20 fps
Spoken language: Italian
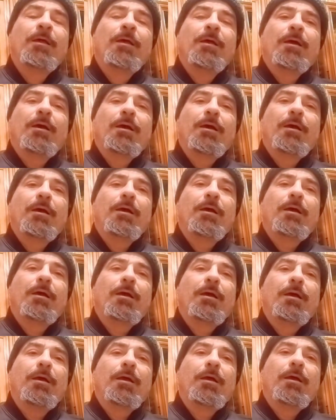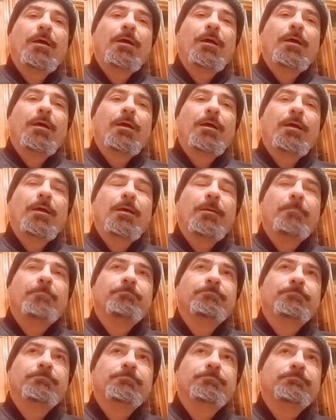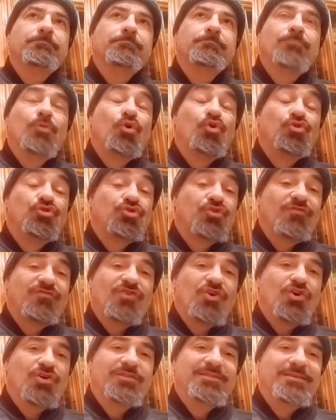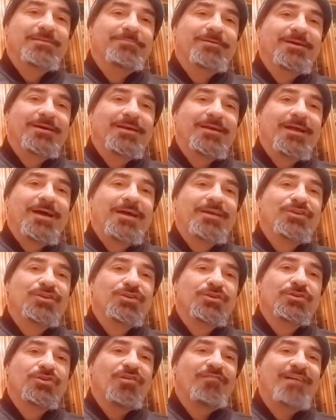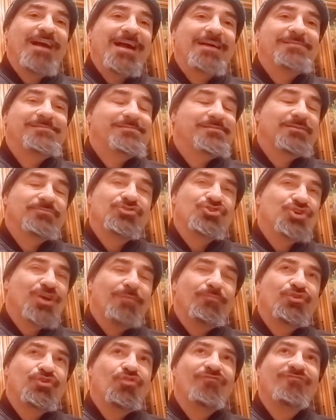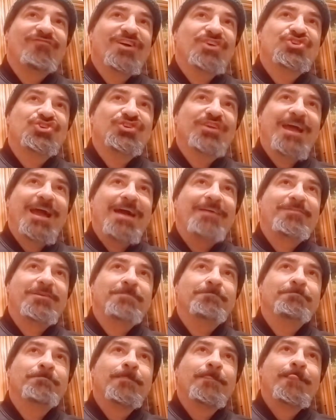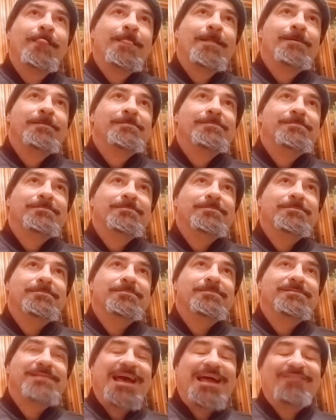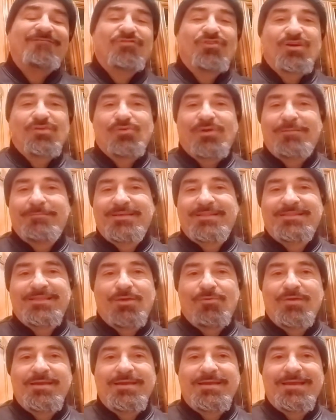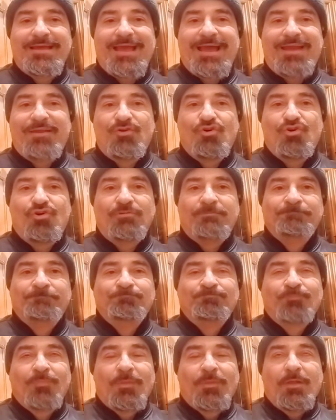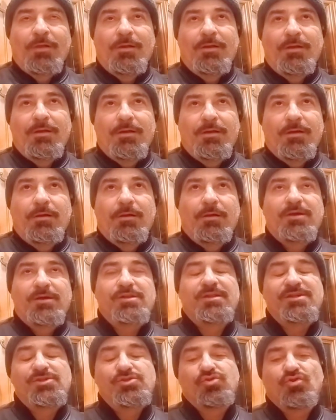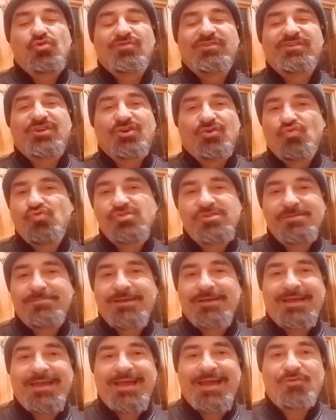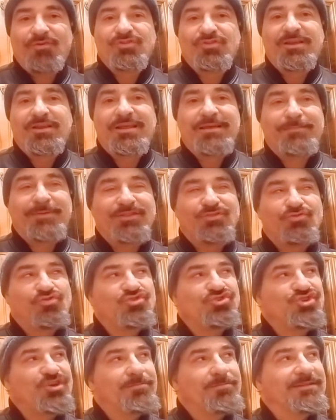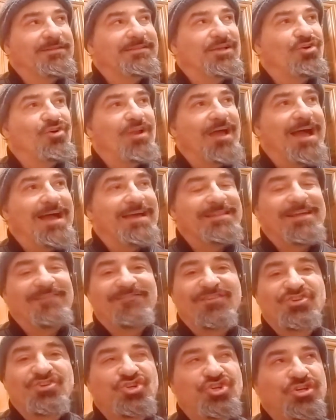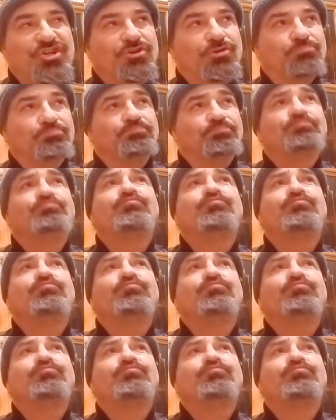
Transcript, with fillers: ehm, molto forti per i Novax, diciamo i non vaccinati, salvo naturalmente quelli che, hanno, eh, che ne sono esclusi perché hanno delle patologie particolari dal vaccino,